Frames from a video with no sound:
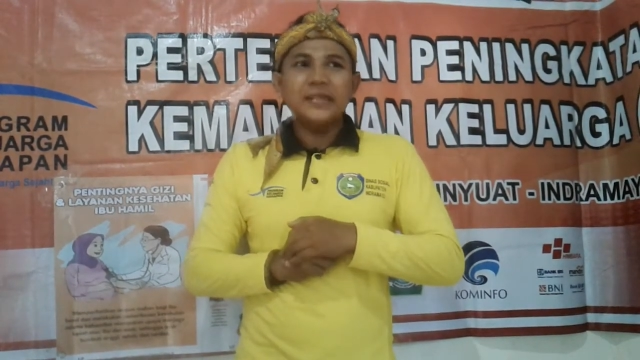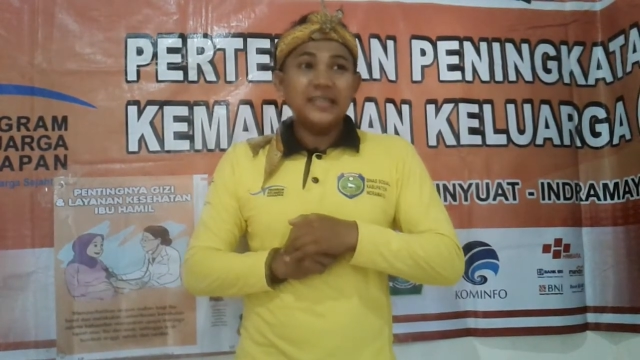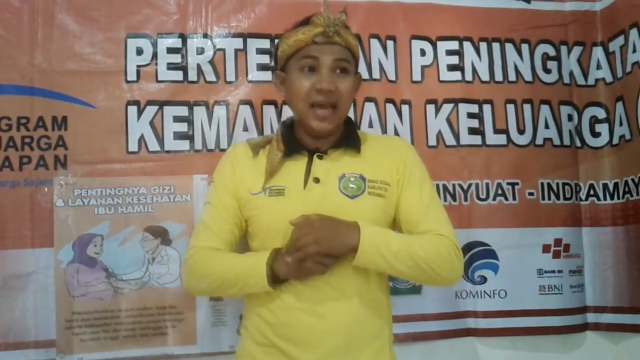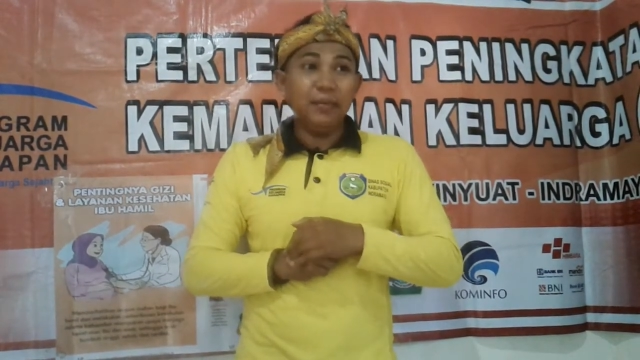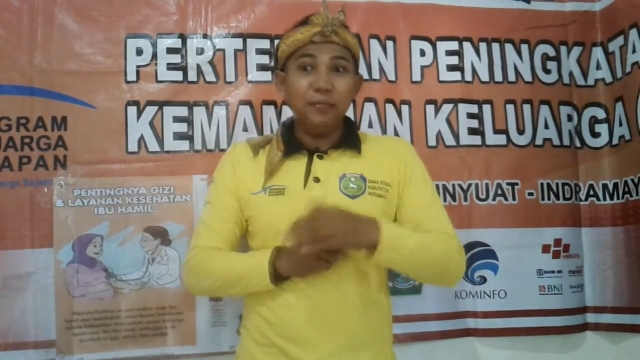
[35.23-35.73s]

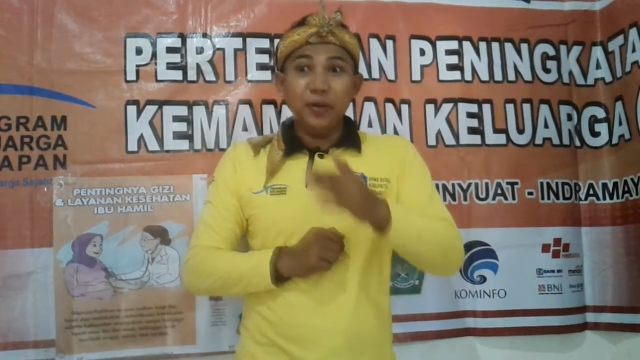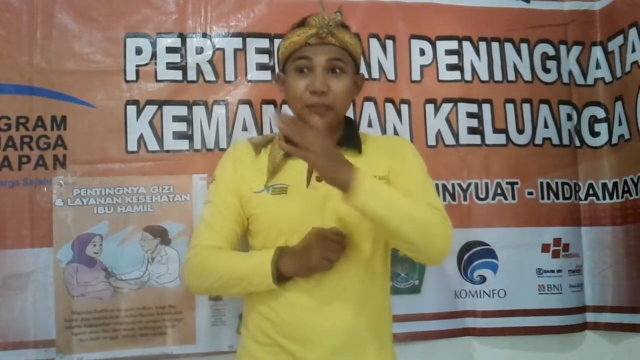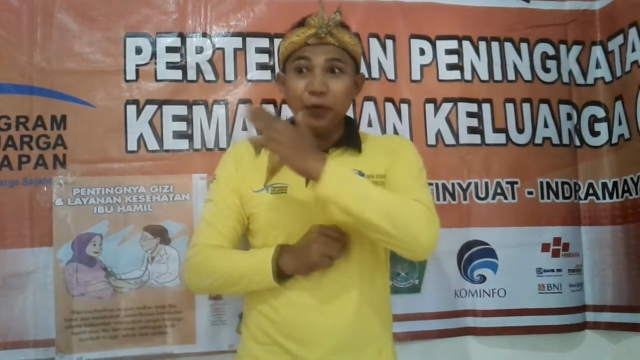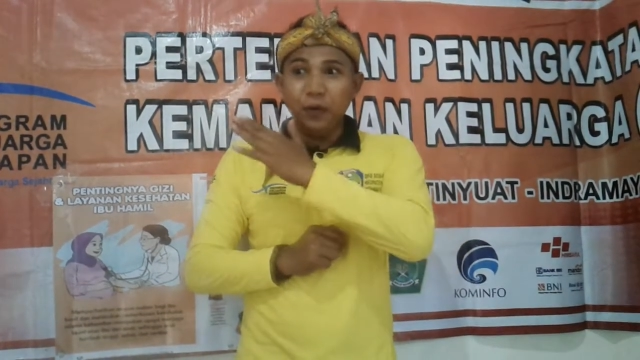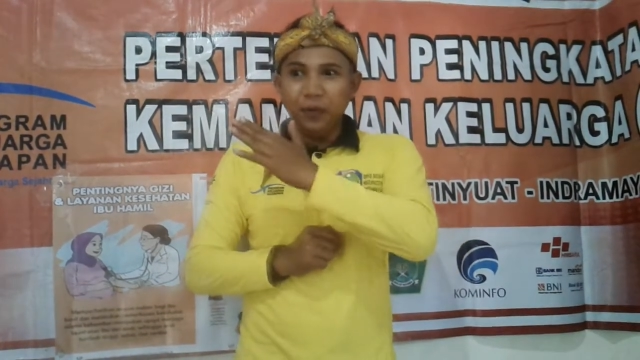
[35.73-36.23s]
Siap
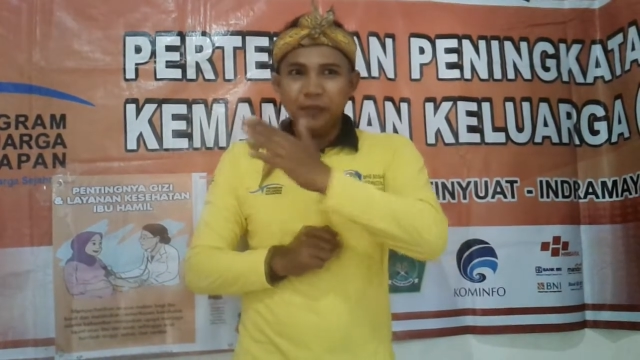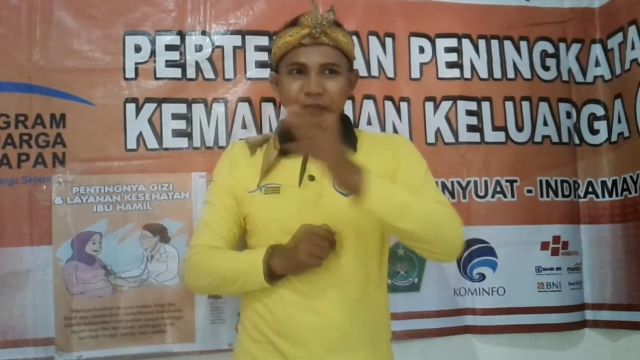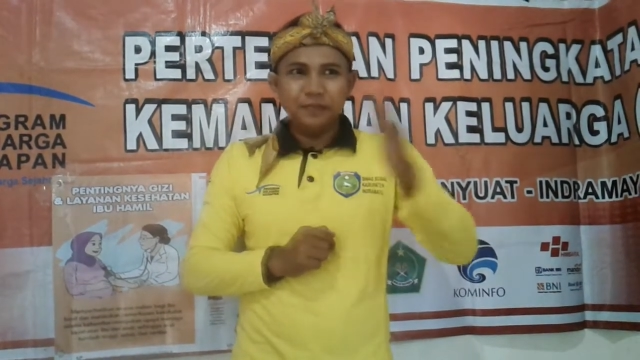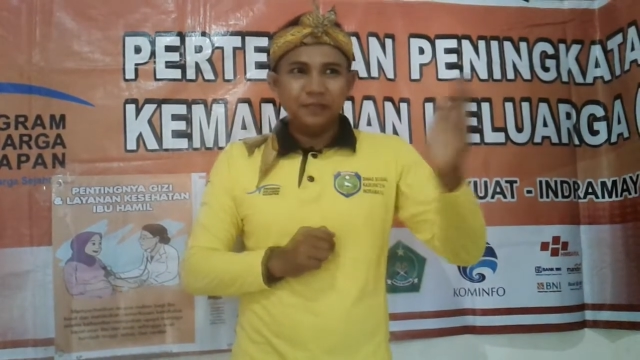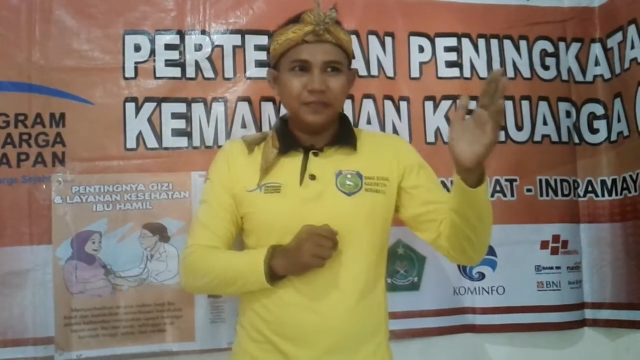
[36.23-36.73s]
ibu-ibu?
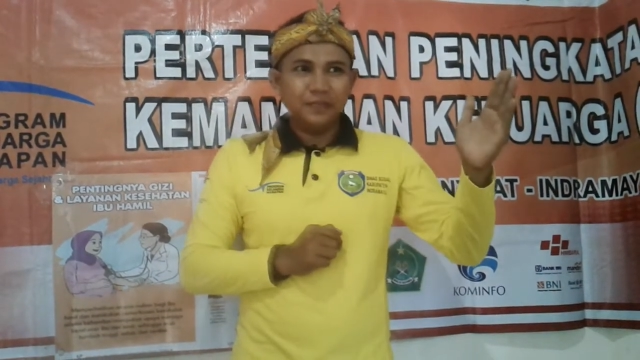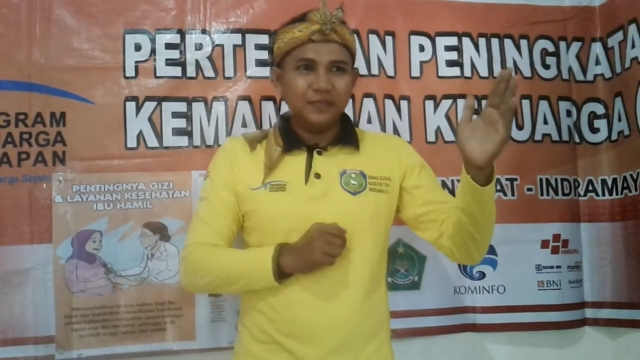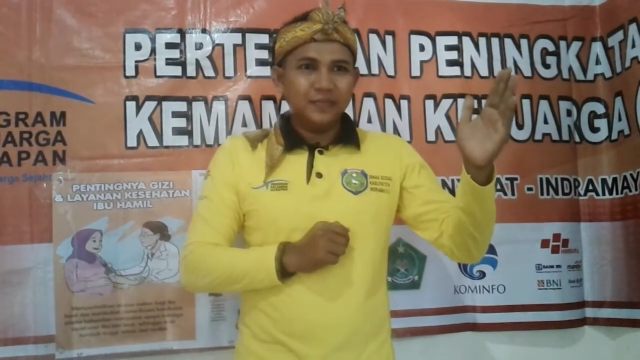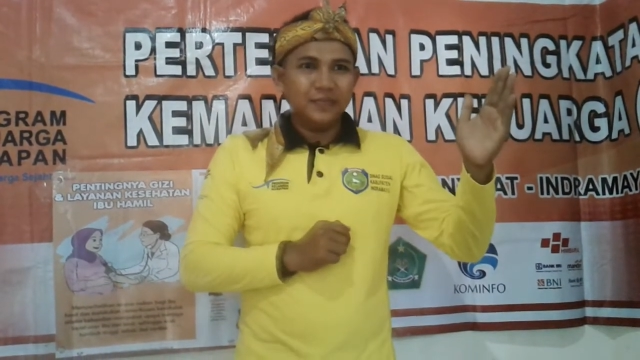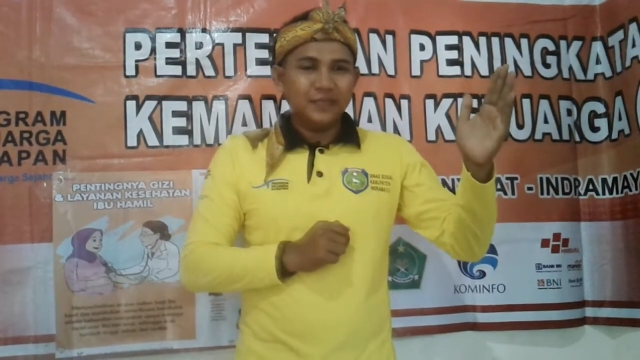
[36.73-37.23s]

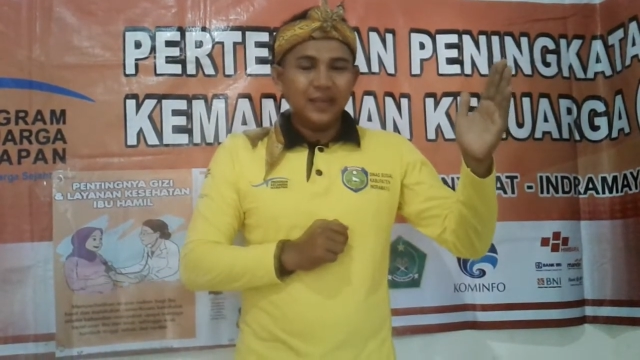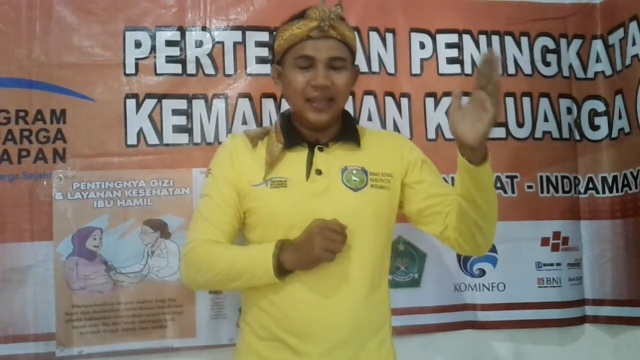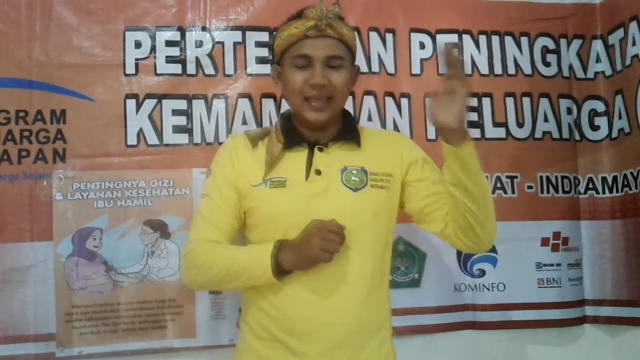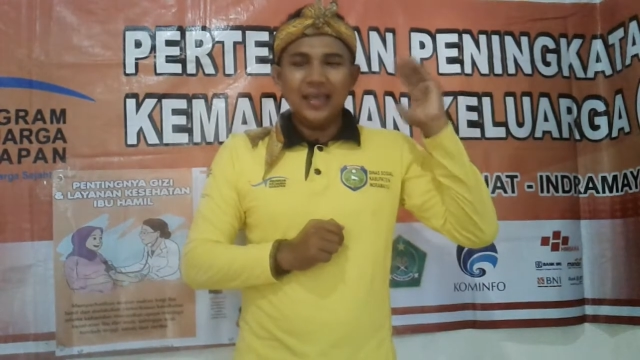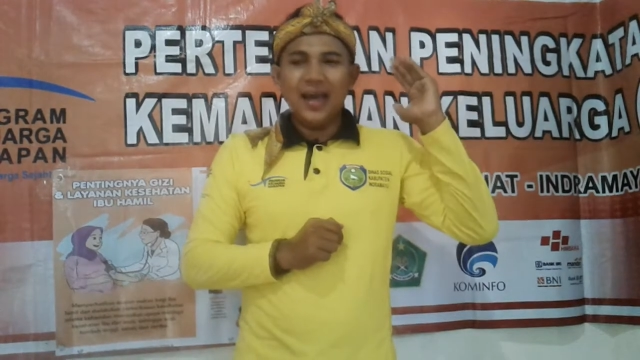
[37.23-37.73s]

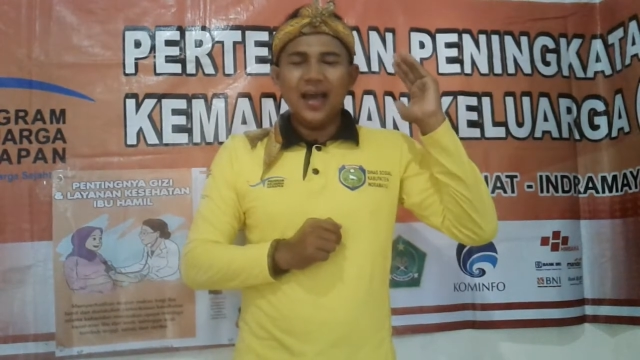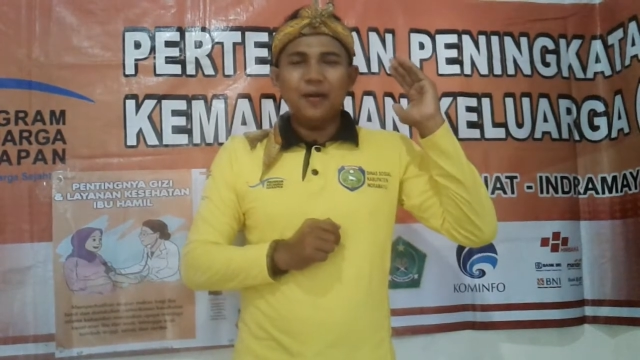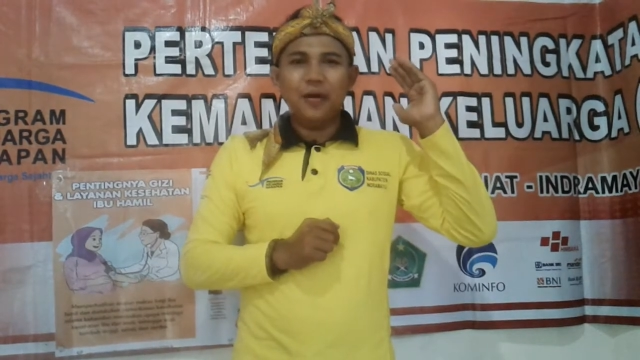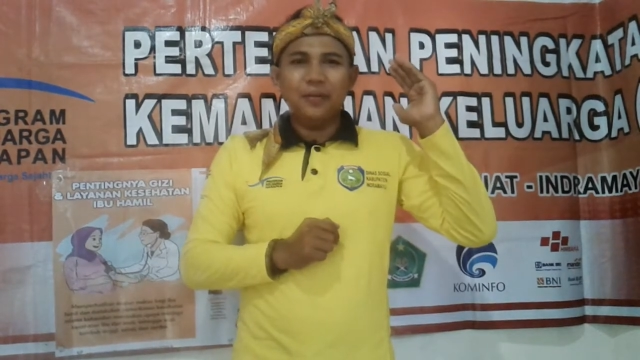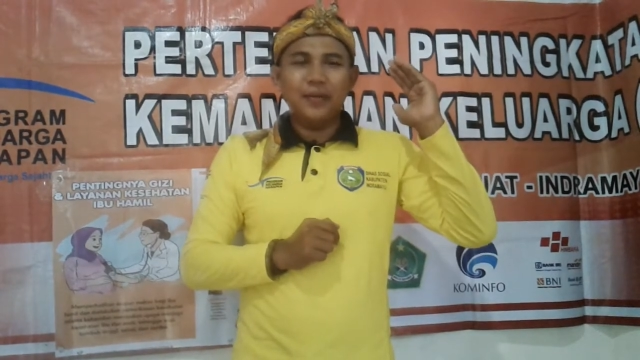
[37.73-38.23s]
Siap. Iya,
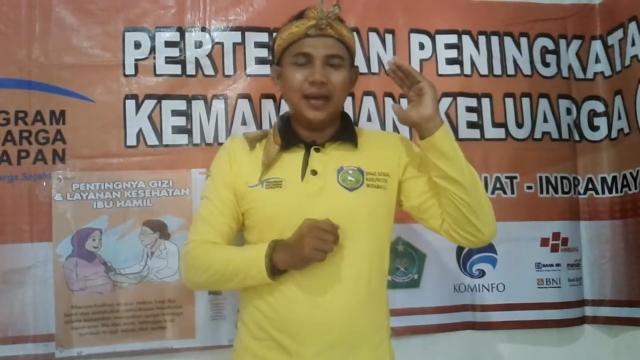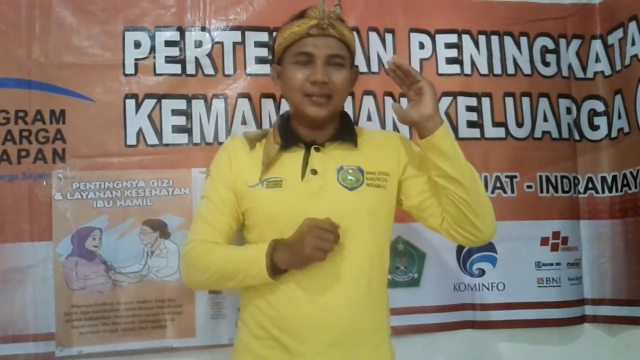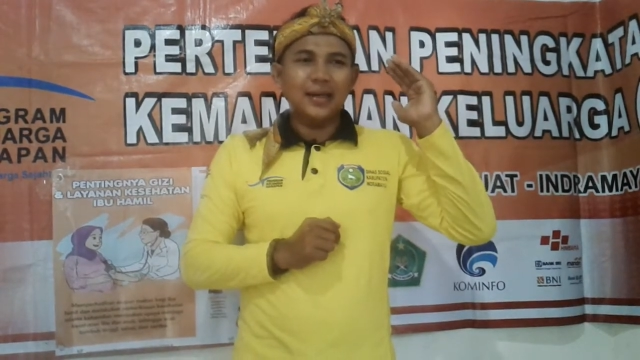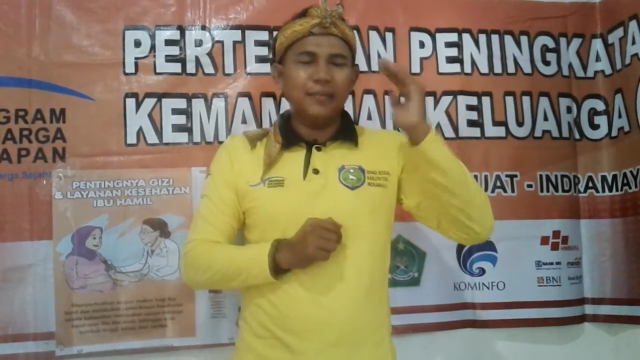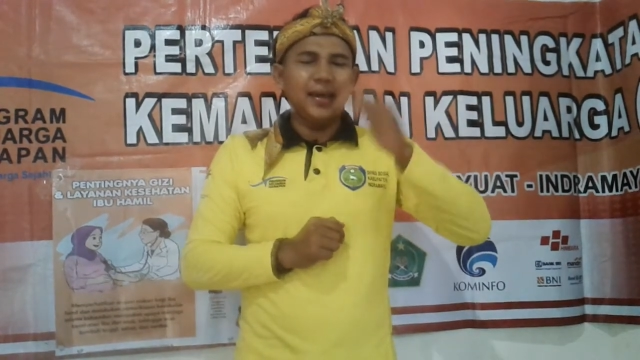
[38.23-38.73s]
luar
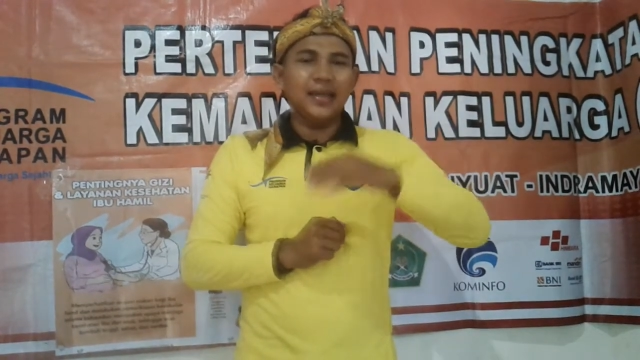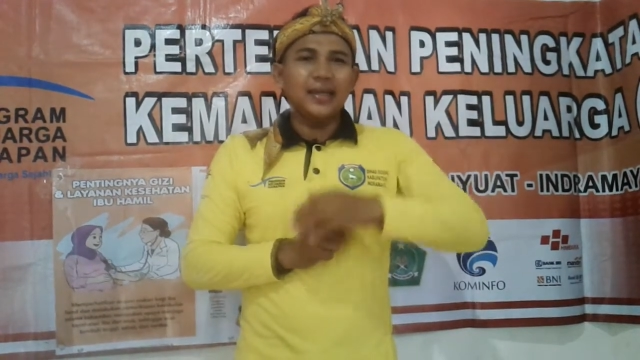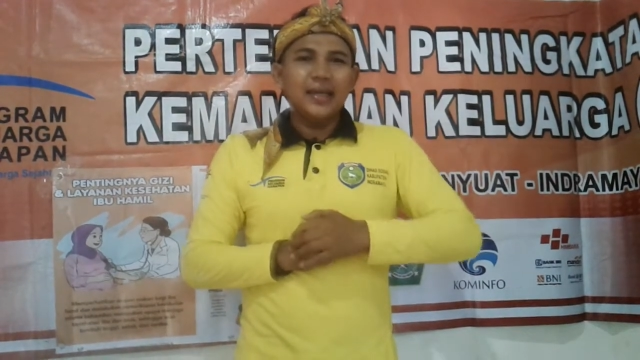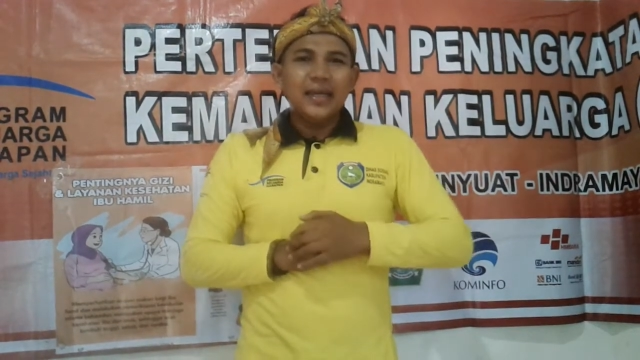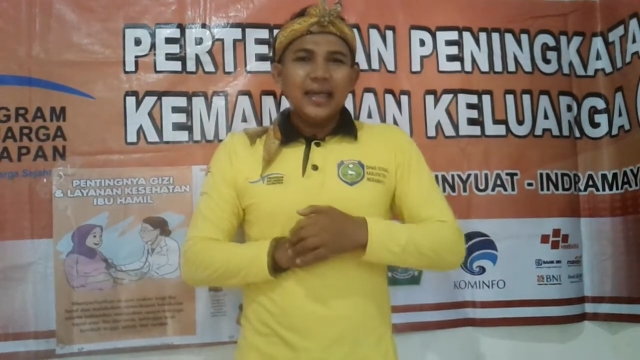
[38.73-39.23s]
biasa. Baik.